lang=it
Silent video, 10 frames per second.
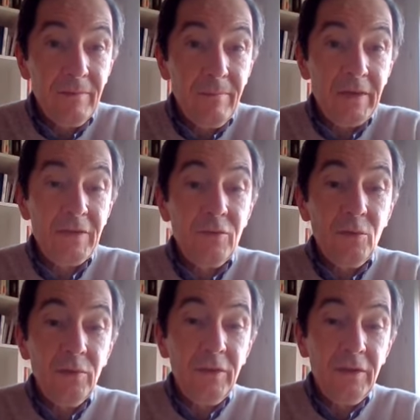Ma se
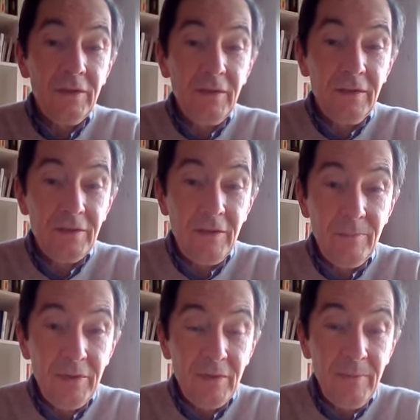noi
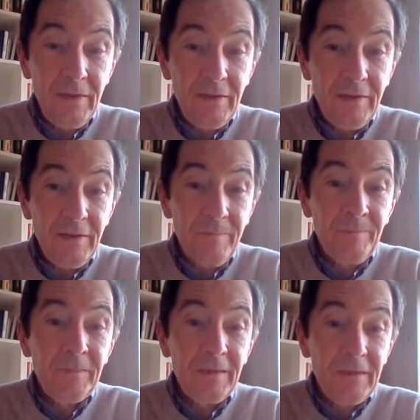semplicemente
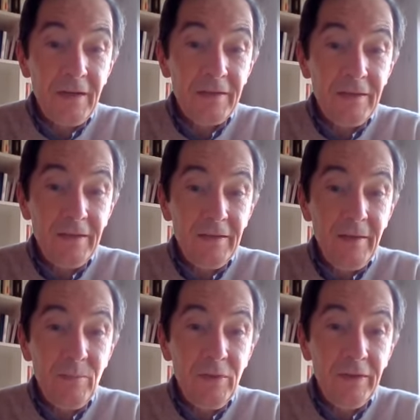
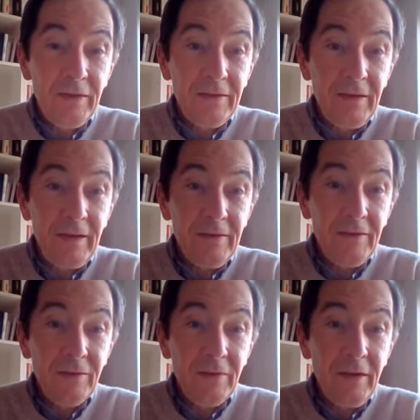trasgradiamo il
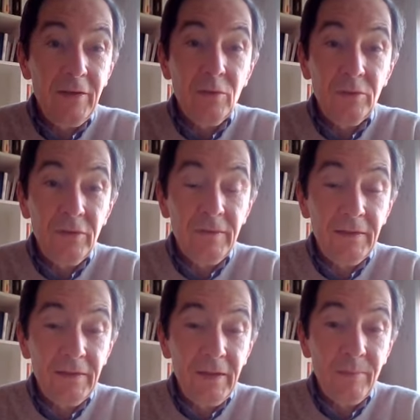dettaglio e non
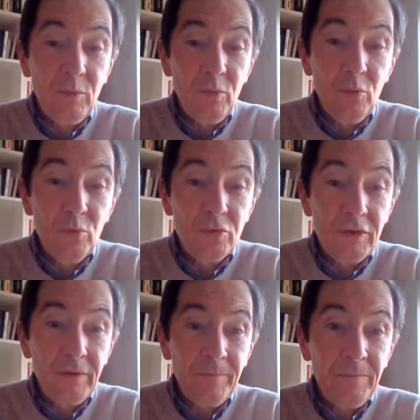diventiamo
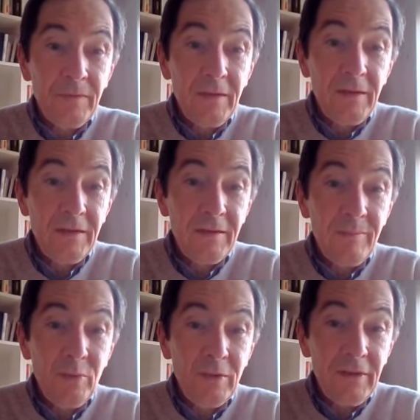luce e
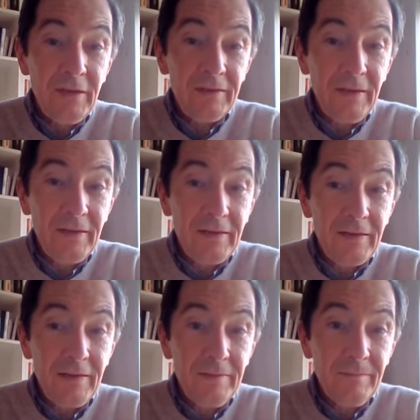sapore della
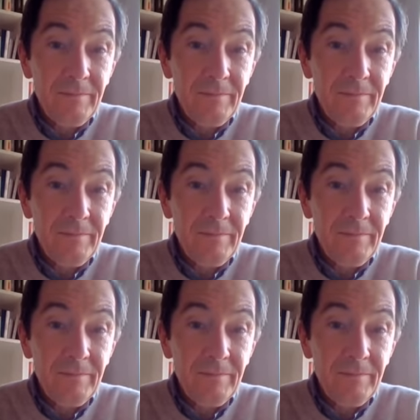terra,